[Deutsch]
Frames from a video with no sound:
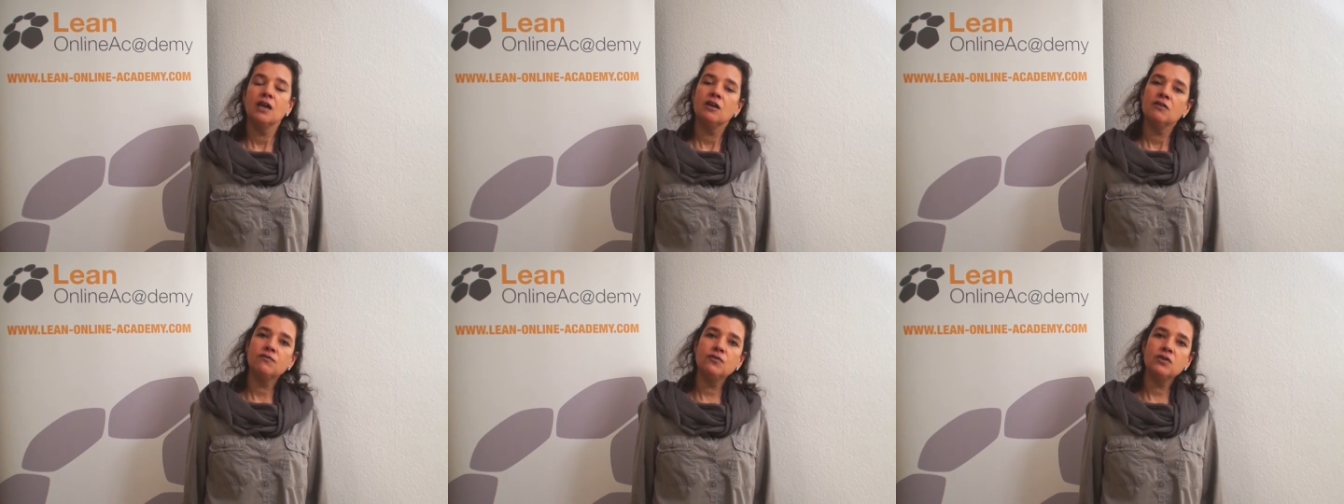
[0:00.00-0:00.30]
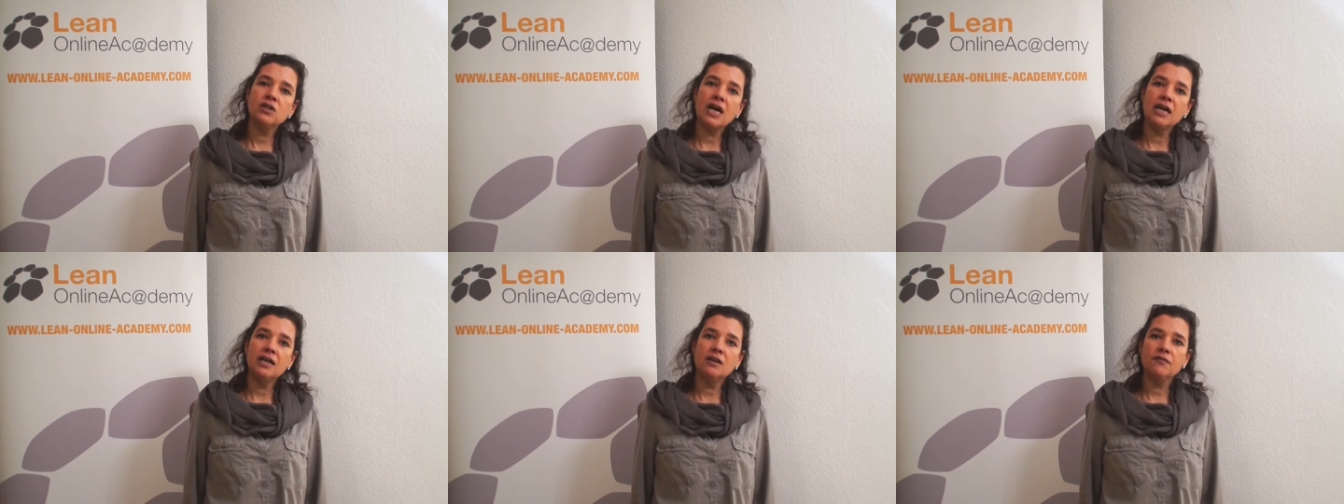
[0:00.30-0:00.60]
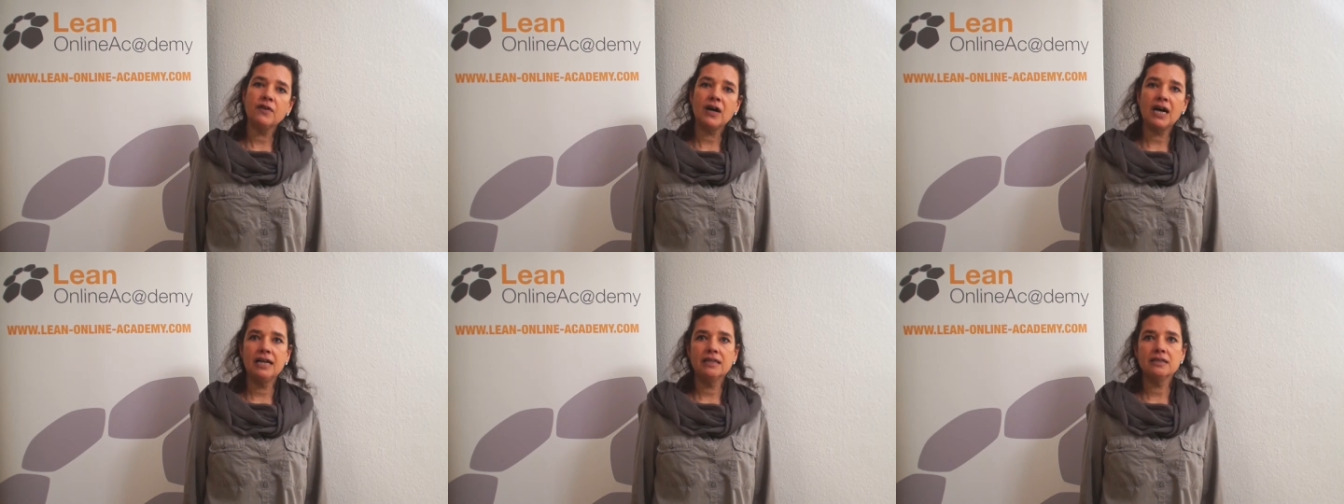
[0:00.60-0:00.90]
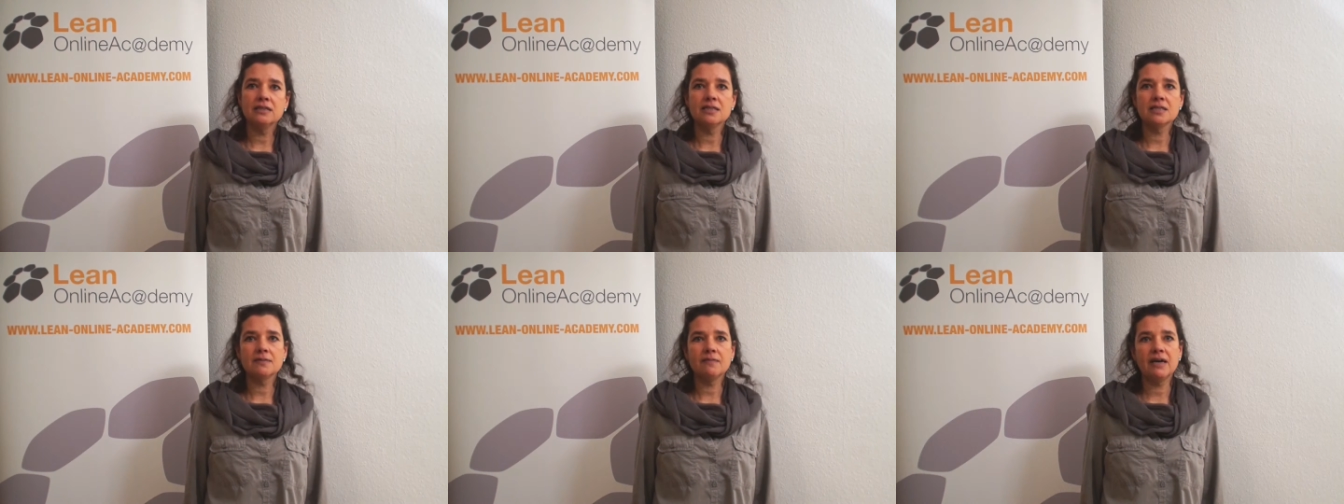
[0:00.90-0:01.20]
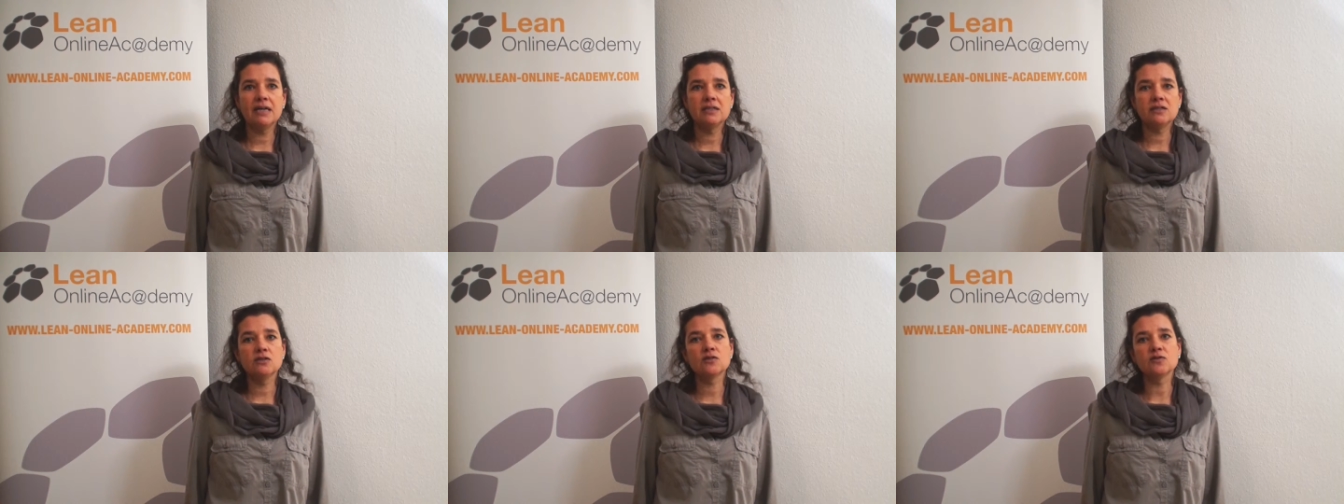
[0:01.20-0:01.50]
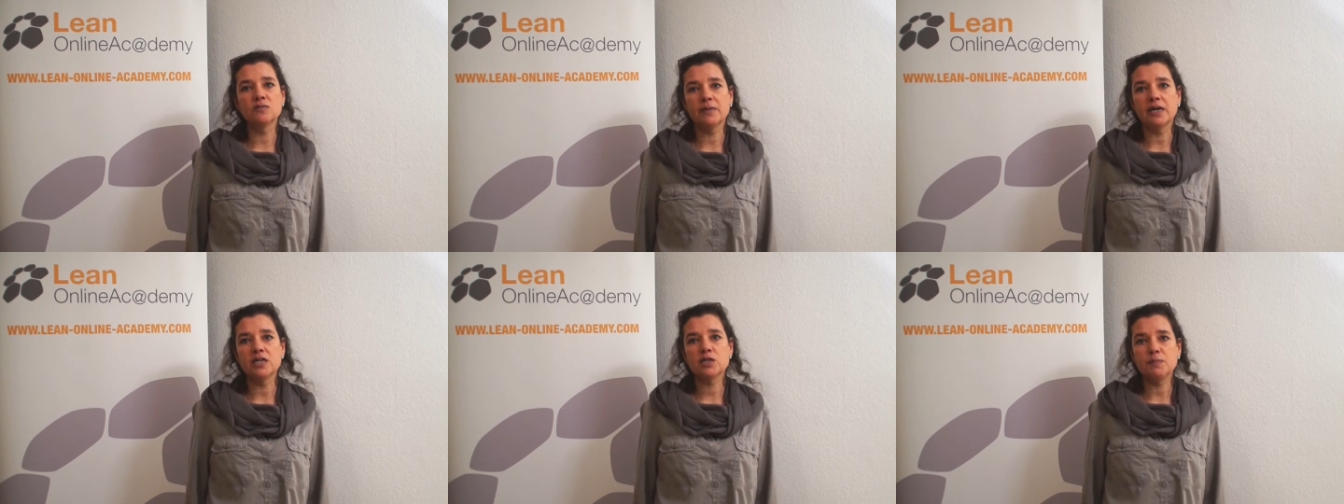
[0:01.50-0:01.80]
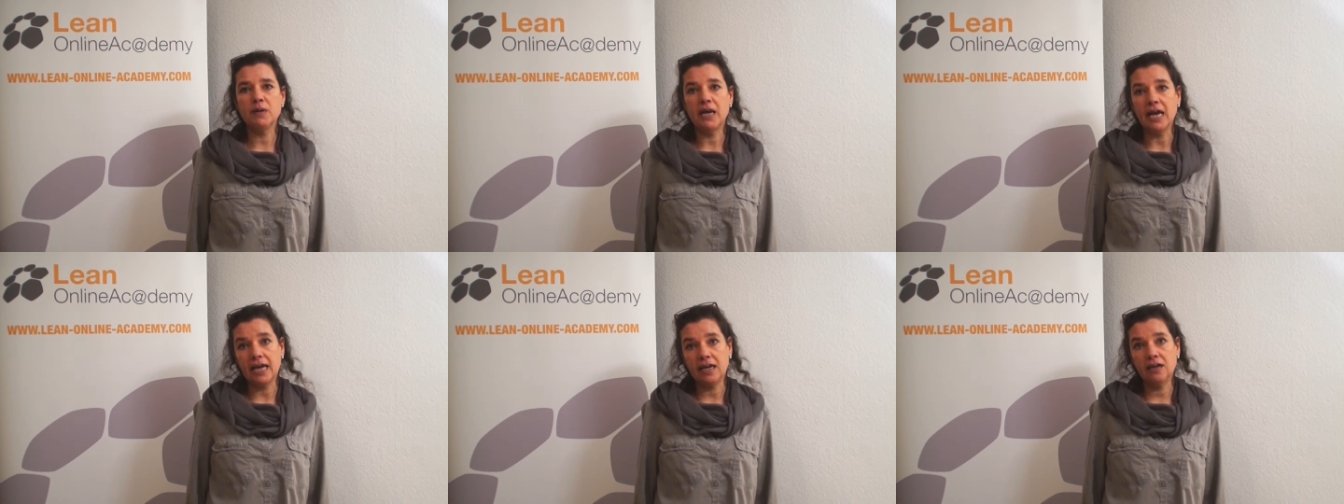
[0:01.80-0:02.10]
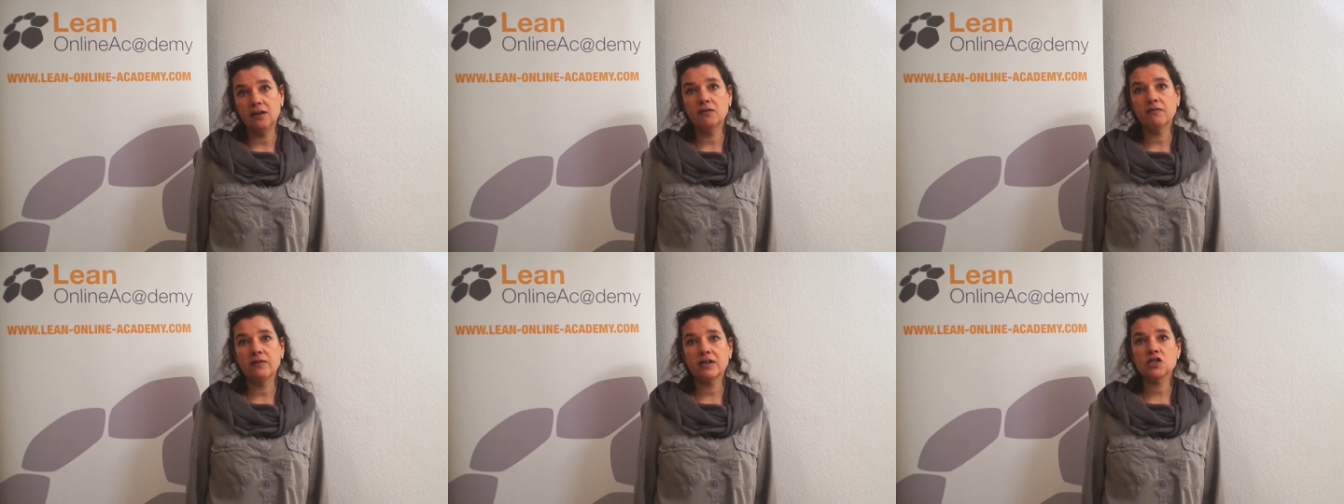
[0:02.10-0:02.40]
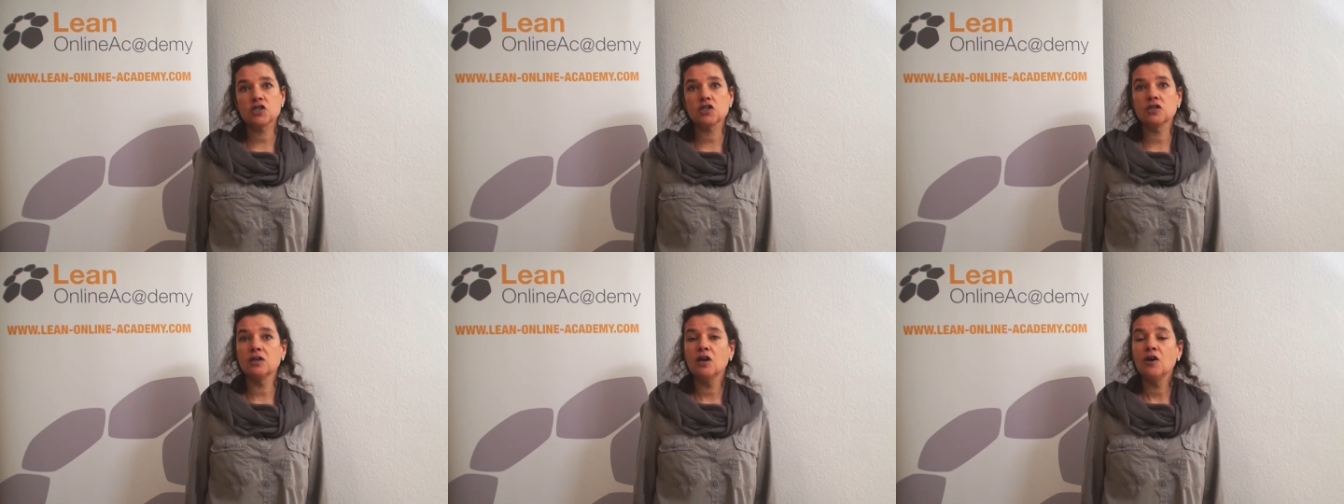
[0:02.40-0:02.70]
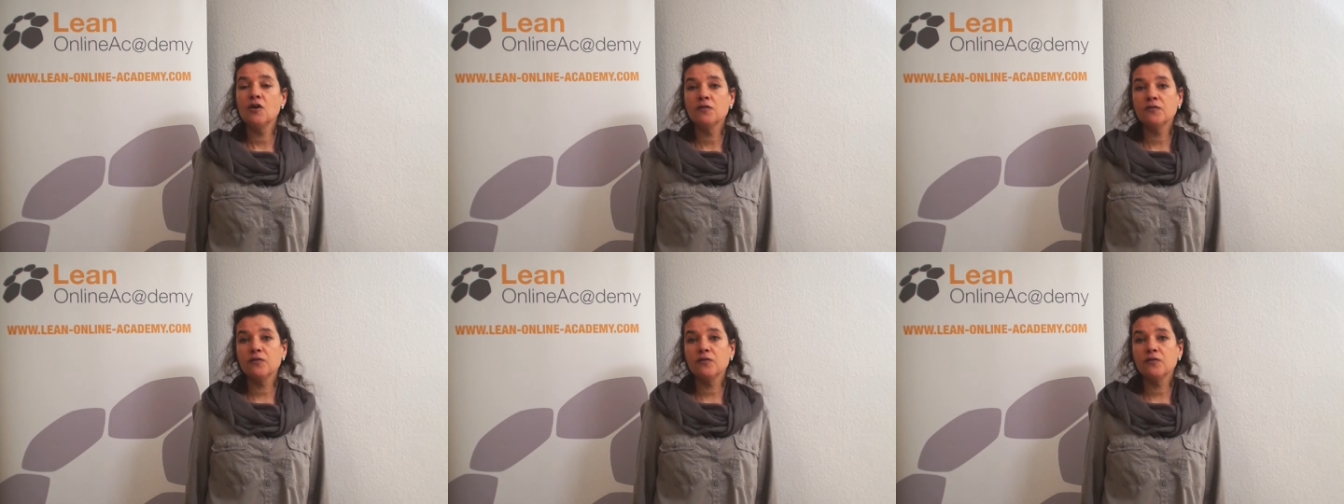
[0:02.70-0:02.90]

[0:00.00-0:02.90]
Führt eine Verhaltensweise zum Beispiel Händewaschen)